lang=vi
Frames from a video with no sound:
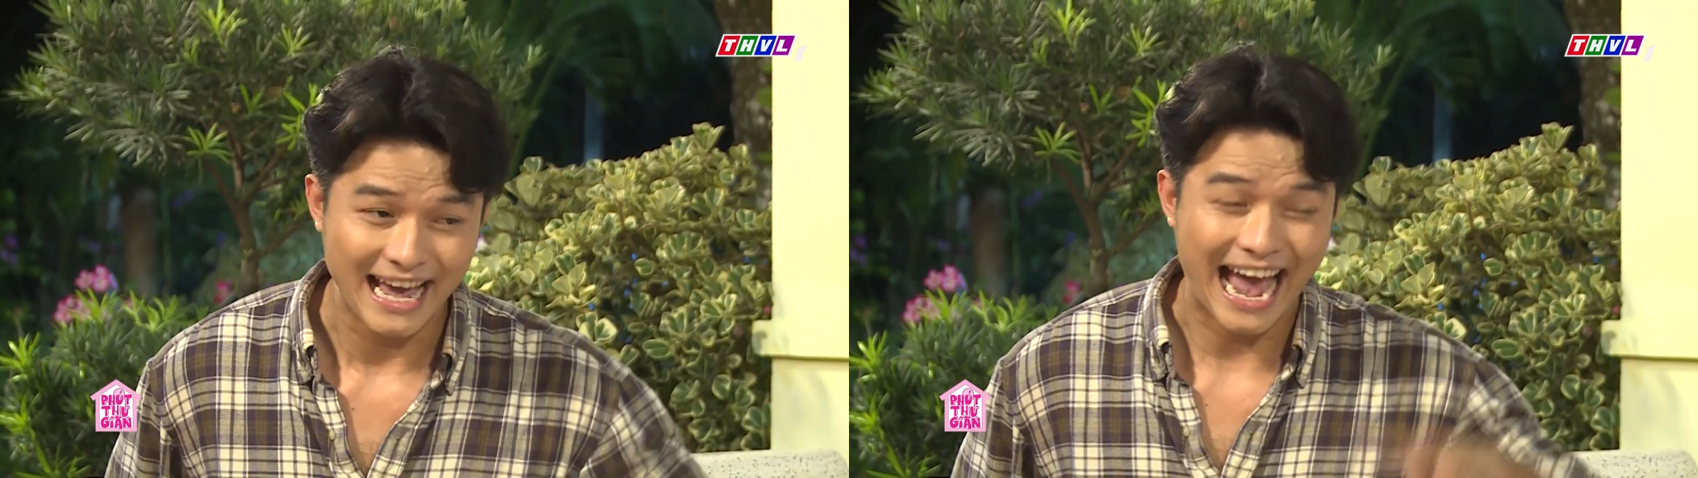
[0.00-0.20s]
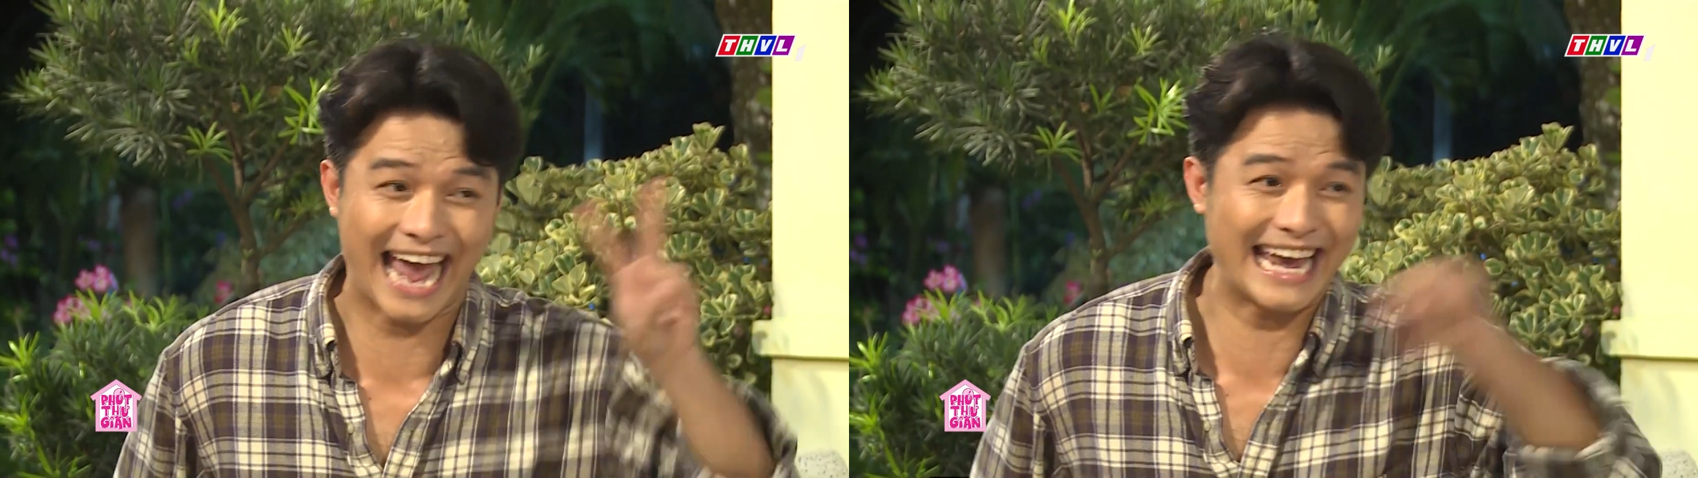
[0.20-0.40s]

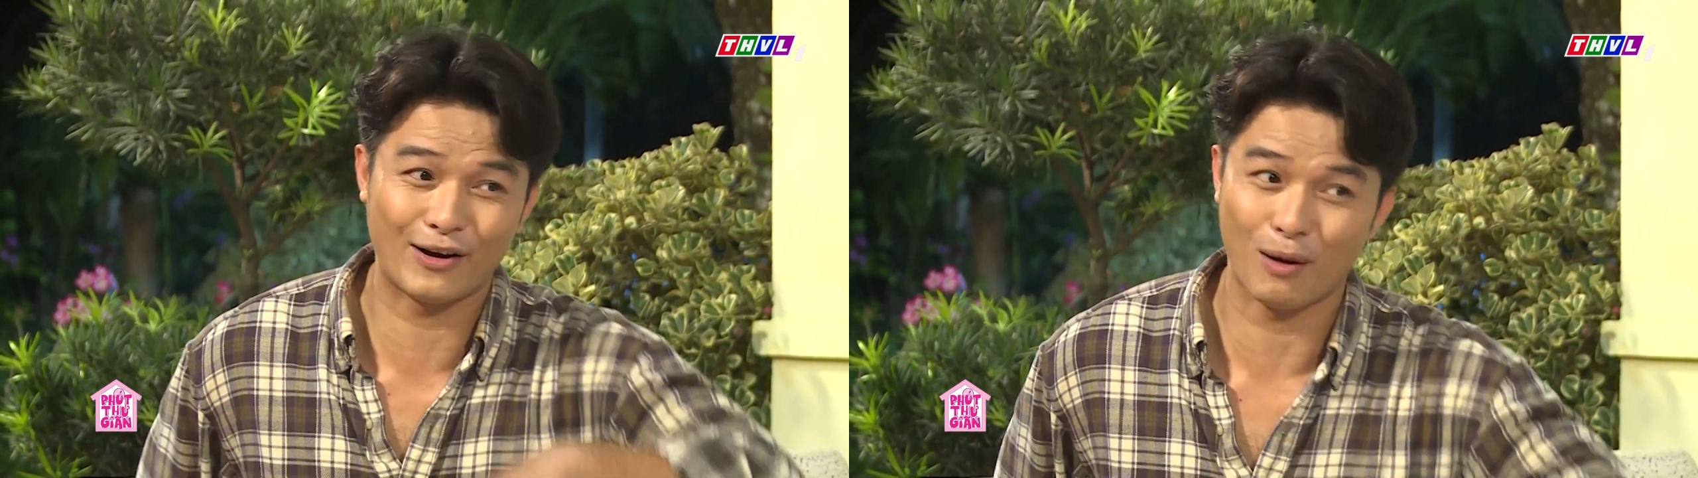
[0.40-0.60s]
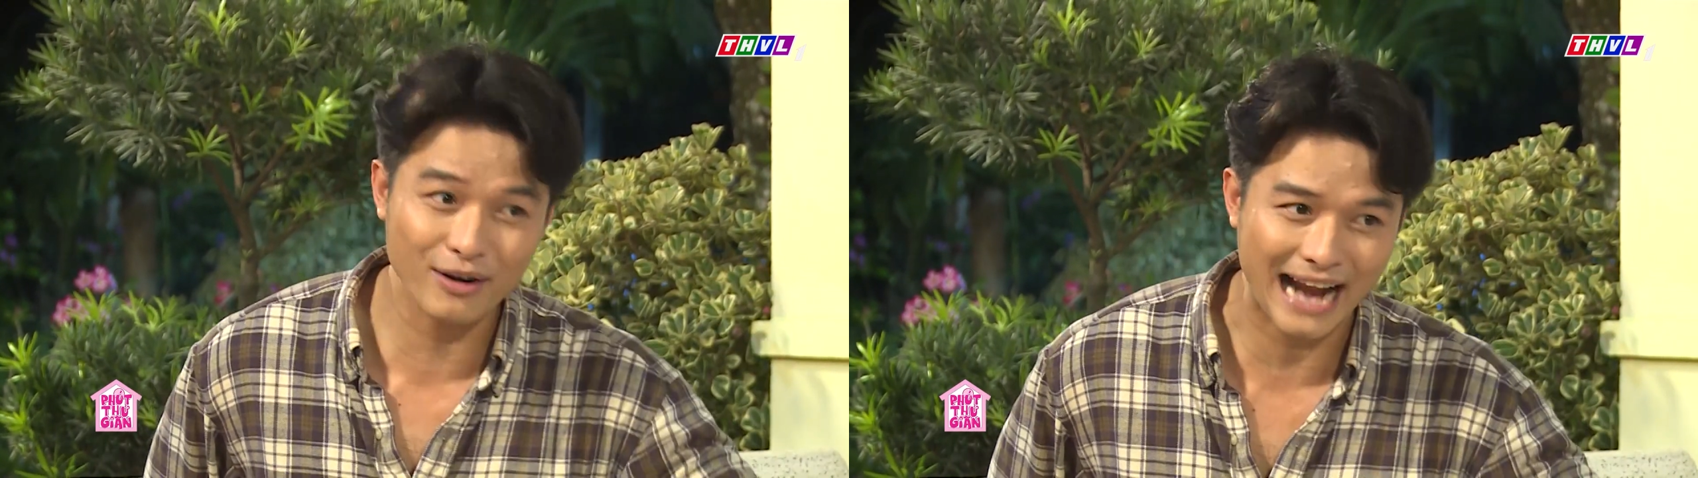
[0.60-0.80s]
Hai ngày
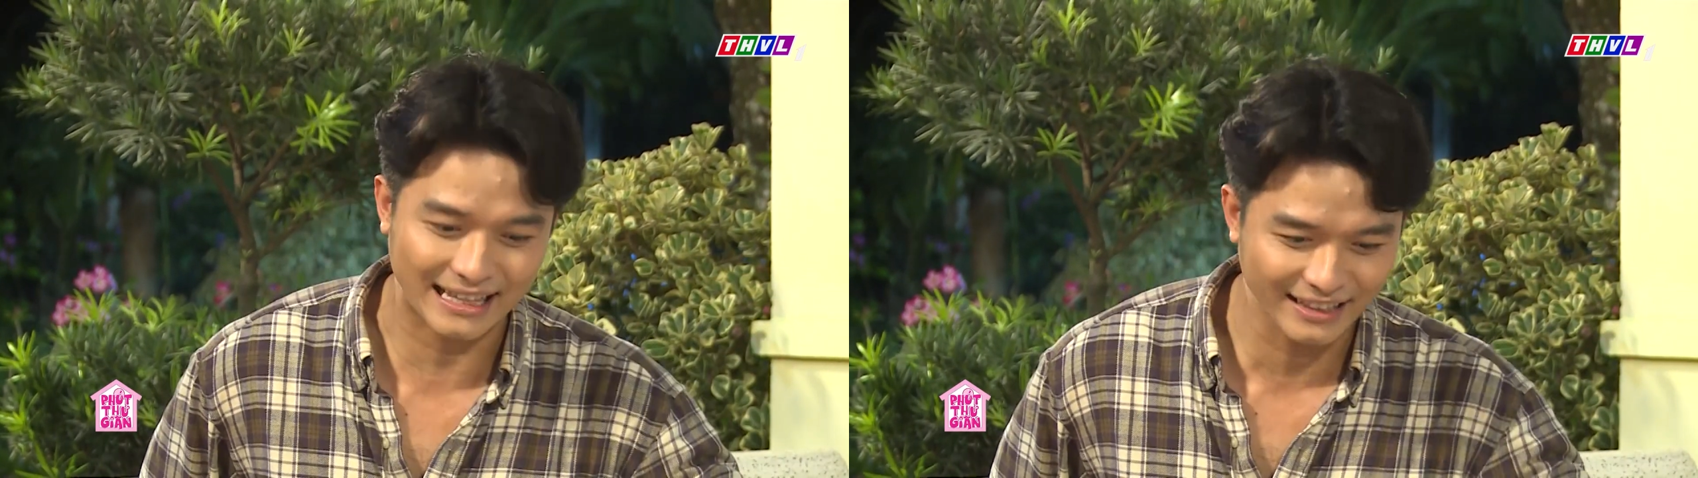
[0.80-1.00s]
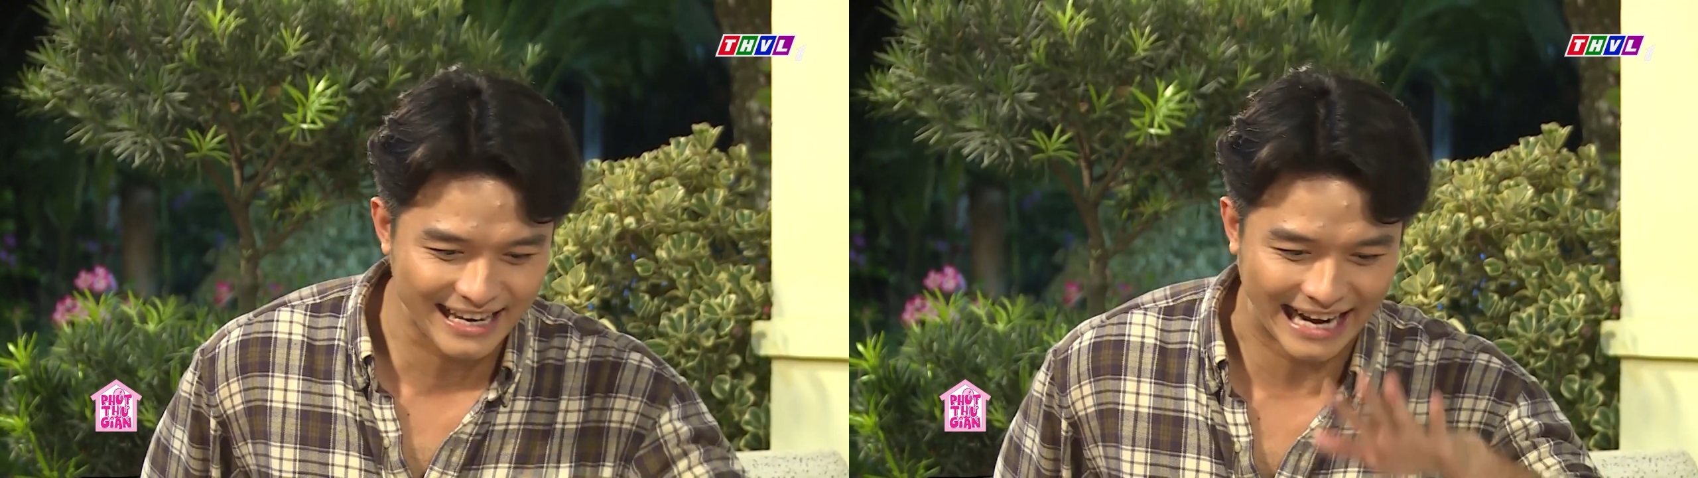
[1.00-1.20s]
rồi không có ra,
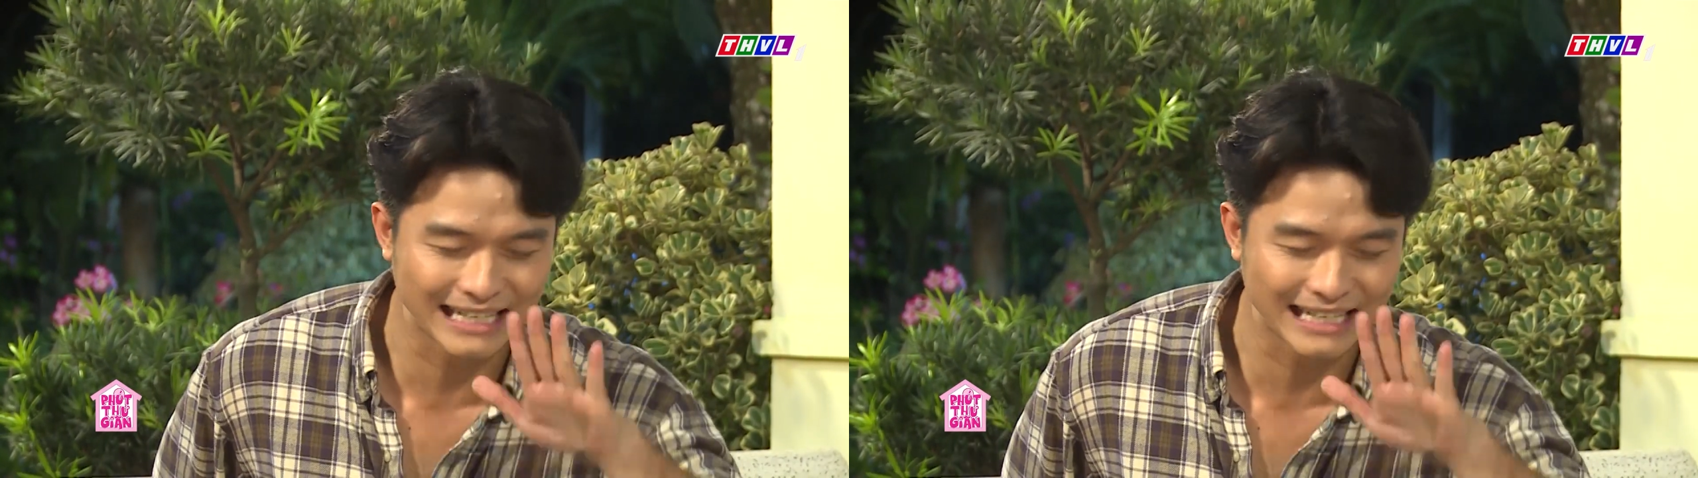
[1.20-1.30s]
tức như ngày